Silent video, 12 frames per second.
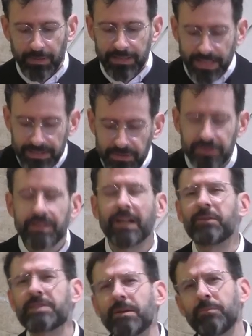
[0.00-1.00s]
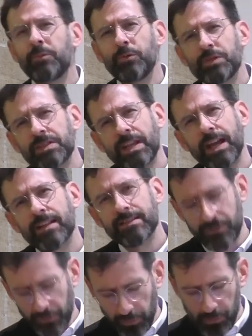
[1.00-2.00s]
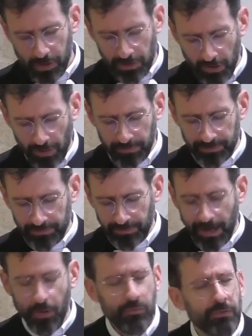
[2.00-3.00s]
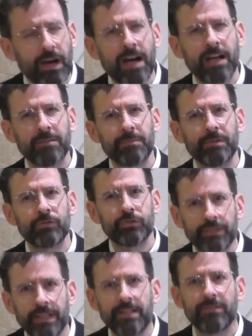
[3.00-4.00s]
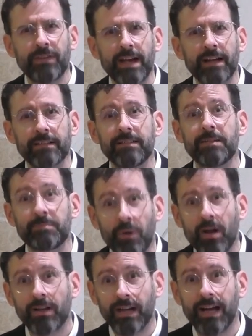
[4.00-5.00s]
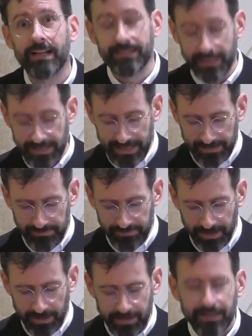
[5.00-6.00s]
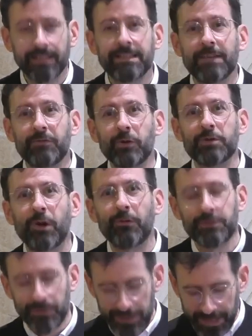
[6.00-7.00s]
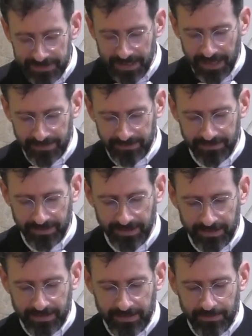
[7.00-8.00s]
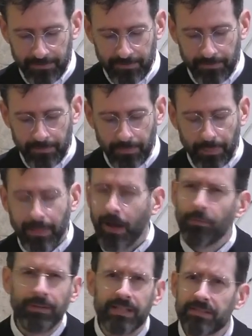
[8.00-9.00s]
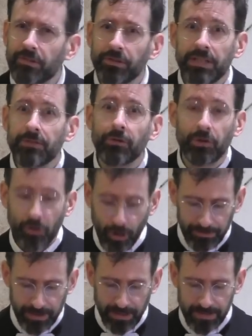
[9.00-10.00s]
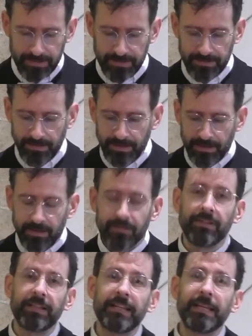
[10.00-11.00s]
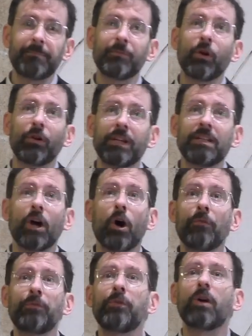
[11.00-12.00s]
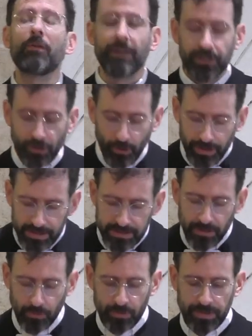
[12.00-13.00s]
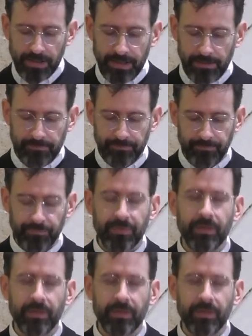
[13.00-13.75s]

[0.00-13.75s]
Bei Jesus kann unser müdes Herz zur Ruhe kommen, aufatmen, still werden, Geborgenheit erleben, nach der wir uns oft so sehr sehnen. Auch wenn es noch nicht vollkommen ist, wir leben doch in der Hoffnung auf ein neues Jerusalem.